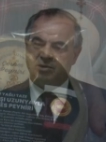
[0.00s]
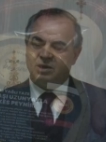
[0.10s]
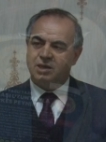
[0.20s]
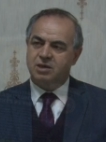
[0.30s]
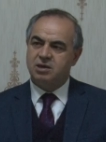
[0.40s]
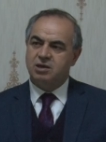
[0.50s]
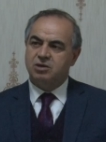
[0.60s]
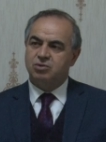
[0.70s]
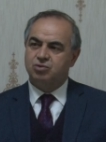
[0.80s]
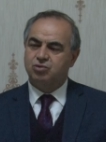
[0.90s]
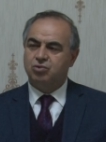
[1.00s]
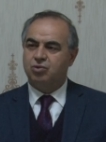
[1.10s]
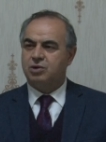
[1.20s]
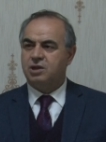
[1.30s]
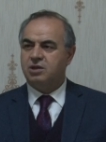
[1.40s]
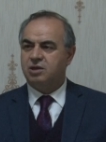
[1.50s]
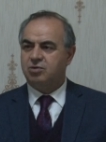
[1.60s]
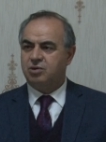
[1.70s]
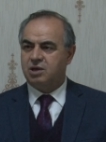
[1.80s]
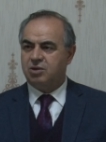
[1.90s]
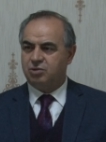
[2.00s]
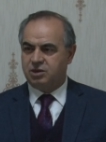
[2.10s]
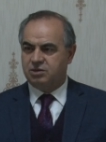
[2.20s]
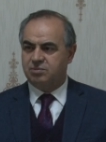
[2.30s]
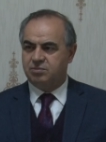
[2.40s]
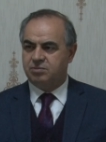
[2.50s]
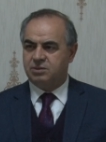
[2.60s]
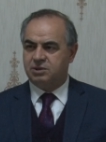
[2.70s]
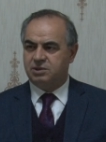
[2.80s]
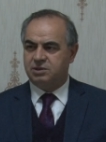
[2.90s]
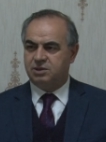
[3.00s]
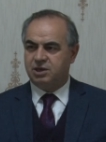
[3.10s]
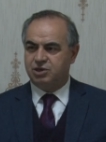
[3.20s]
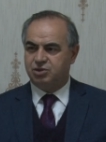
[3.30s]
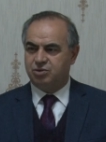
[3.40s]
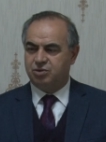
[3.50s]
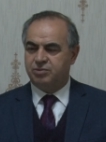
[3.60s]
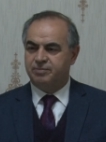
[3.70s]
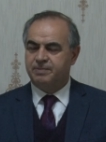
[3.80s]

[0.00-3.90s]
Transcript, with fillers: dolayı süt oranına göre üretim e, değişiyor.